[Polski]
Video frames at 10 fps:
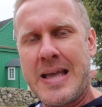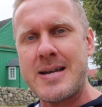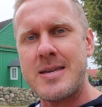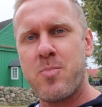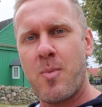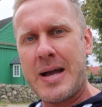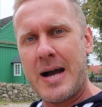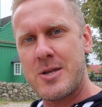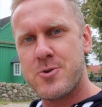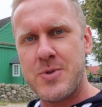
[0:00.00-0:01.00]
e, i
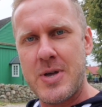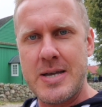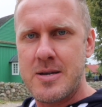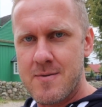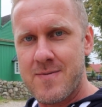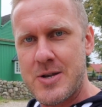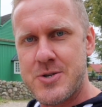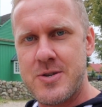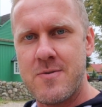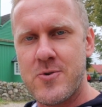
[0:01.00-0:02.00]
pomagali tutaj
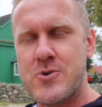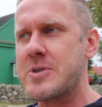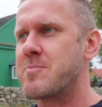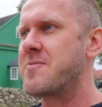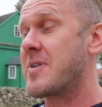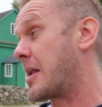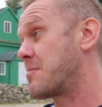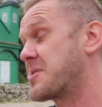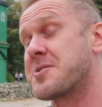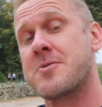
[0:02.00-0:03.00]
walczyć w różnych bitwach, ale
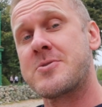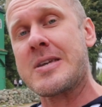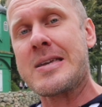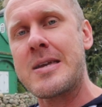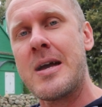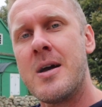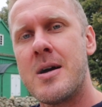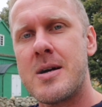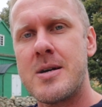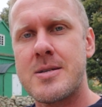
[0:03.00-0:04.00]
przez to dzięki
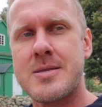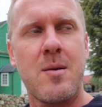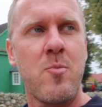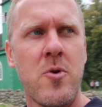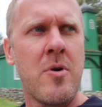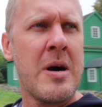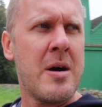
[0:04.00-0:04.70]
temu